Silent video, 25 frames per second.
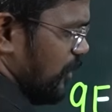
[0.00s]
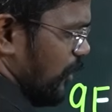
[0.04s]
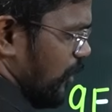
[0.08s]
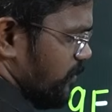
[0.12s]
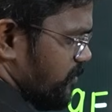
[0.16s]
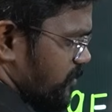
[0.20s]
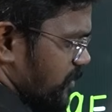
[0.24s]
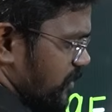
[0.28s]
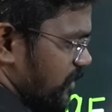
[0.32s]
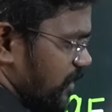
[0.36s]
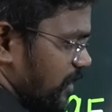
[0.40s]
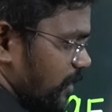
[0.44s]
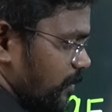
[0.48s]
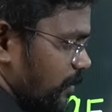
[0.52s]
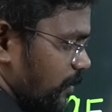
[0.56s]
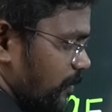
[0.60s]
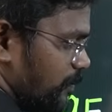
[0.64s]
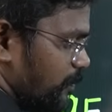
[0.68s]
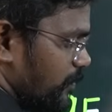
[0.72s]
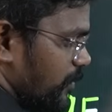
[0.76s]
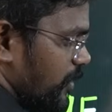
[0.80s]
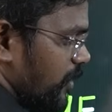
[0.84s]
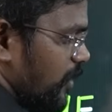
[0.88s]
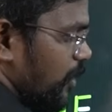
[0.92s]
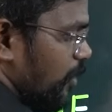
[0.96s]
இந்த ஆப்ஜெக்ட் நம்ம
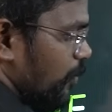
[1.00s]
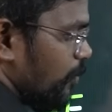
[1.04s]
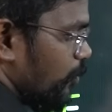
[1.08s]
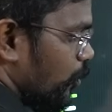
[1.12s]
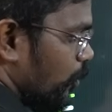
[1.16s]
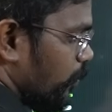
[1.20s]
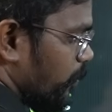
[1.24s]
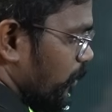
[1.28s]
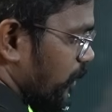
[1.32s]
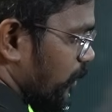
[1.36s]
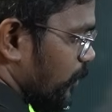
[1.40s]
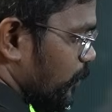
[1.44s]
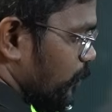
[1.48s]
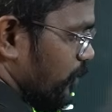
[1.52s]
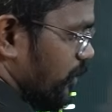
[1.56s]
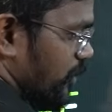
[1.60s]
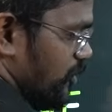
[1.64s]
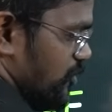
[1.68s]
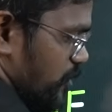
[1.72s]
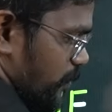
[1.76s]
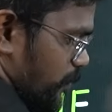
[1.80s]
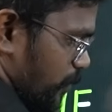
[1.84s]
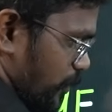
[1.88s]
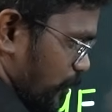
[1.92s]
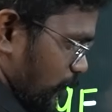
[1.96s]
மூவ் பண்ண
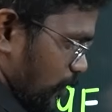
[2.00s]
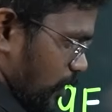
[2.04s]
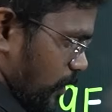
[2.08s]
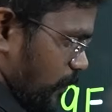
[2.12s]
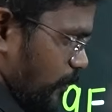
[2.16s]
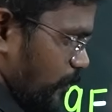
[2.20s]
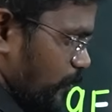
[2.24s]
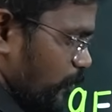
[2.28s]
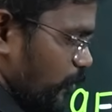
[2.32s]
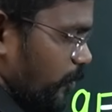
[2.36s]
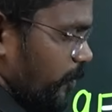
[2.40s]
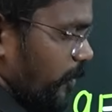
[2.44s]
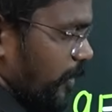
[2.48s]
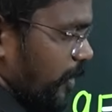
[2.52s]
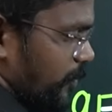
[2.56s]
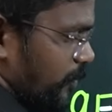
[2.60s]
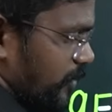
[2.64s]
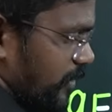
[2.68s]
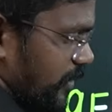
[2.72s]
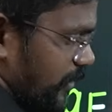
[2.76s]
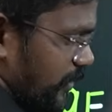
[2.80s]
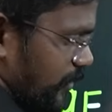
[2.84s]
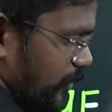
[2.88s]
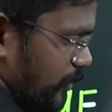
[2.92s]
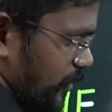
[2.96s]
முயற்சி பண்ணுறோம் அப்போ மூவ்
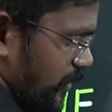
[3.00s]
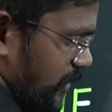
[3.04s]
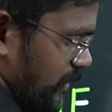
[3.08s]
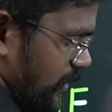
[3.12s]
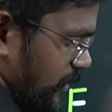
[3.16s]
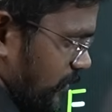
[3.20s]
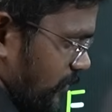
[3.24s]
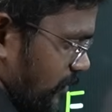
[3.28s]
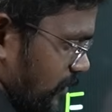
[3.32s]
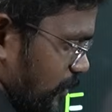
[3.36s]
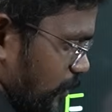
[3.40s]
பண்ணும்போது என்னாகும் இங்கே